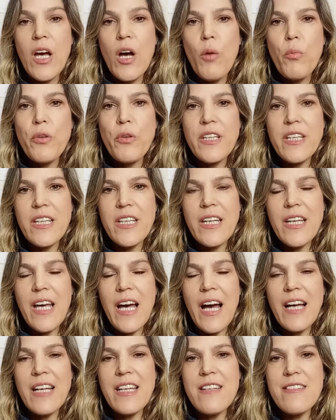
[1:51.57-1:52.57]
porque
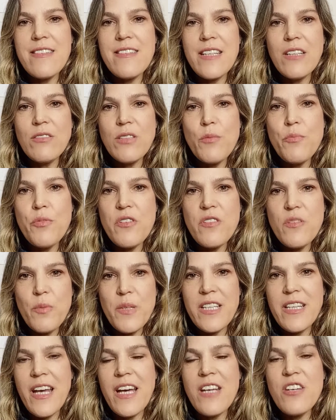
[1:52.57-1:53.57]
a questão da
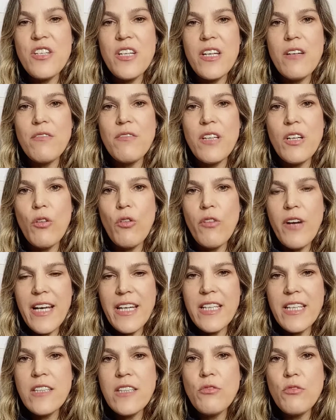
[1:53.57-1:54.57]
prosperidade tem a ver com a
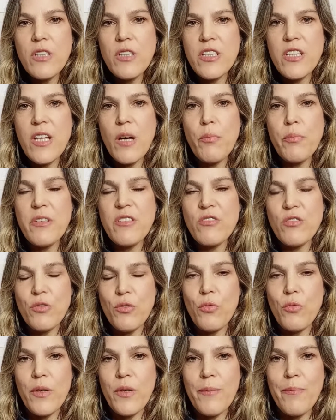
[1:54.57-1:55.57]
índole da
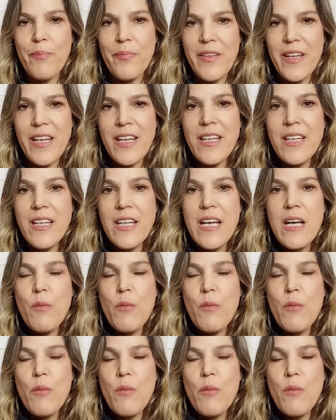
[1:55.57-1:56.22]
pessoa. Né?